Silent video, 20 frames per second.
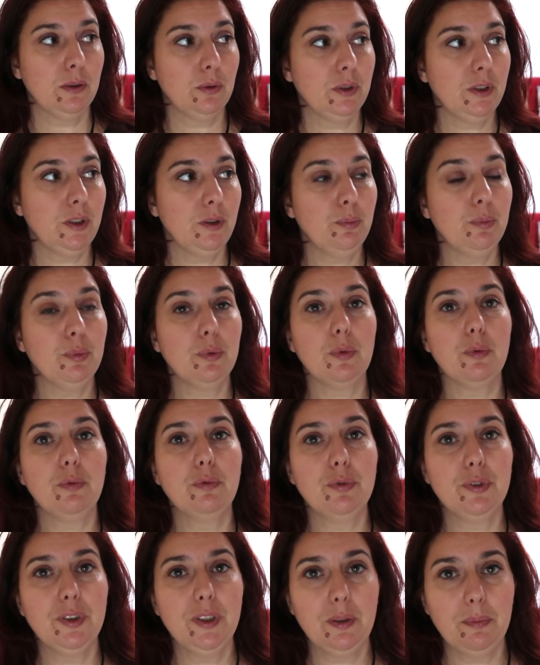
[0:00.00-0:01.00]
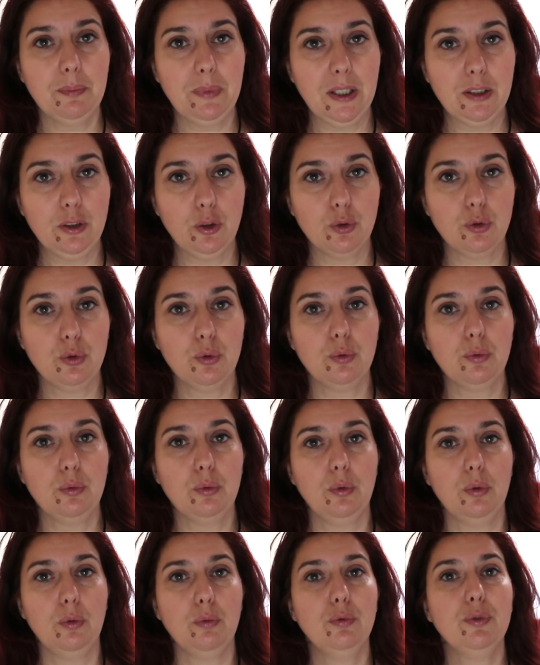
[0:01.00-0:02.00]
C'est aussi pour vous dire, mais
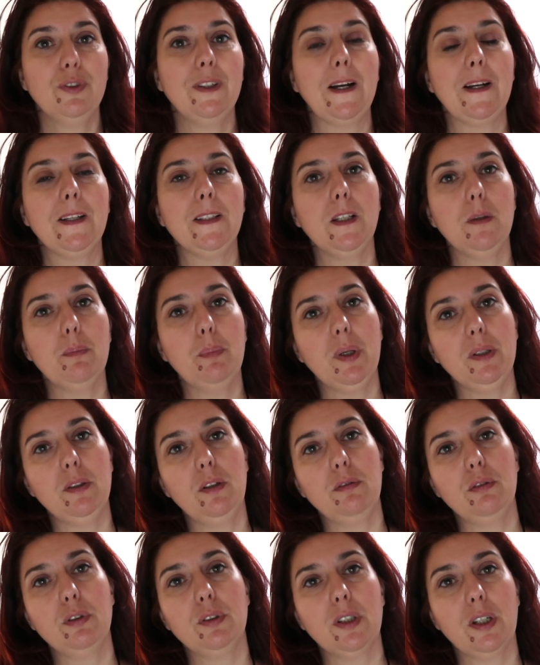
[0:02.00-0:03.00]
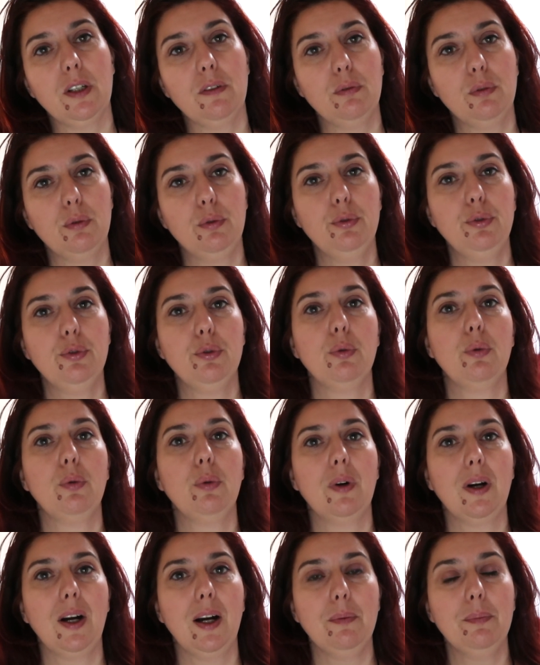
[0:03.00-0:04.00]
attention, vous arrêtez pas dans votre
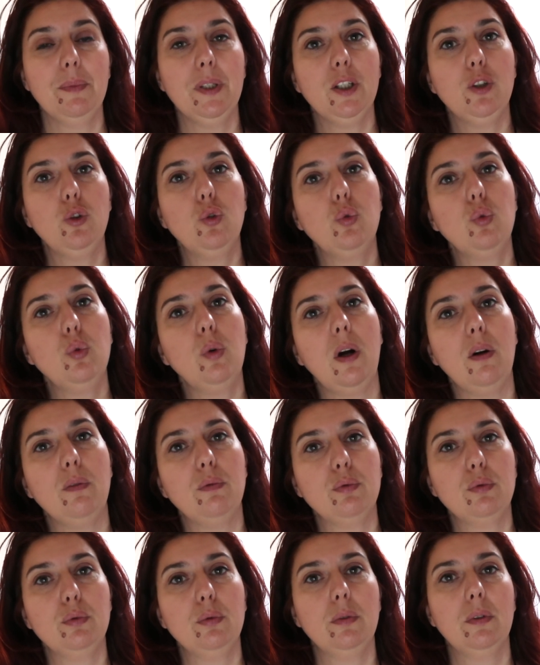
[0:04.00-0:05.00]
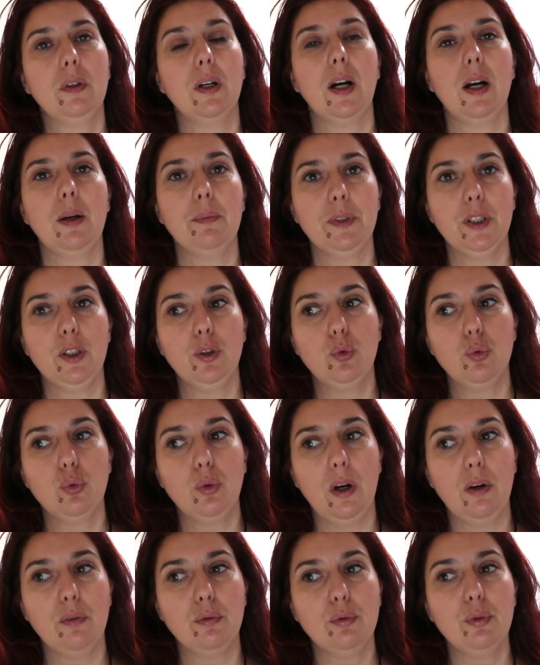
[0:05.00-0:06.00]
évolution. Ramenez tout à vous. Ramenez
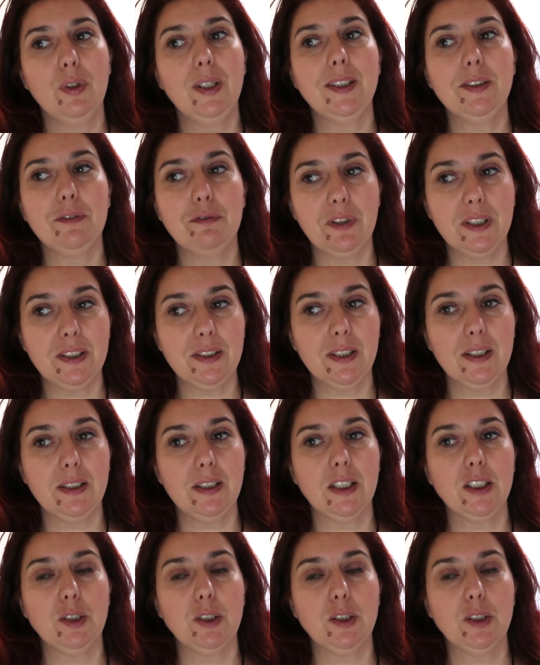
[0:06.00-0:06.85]
tout à vous et faites cette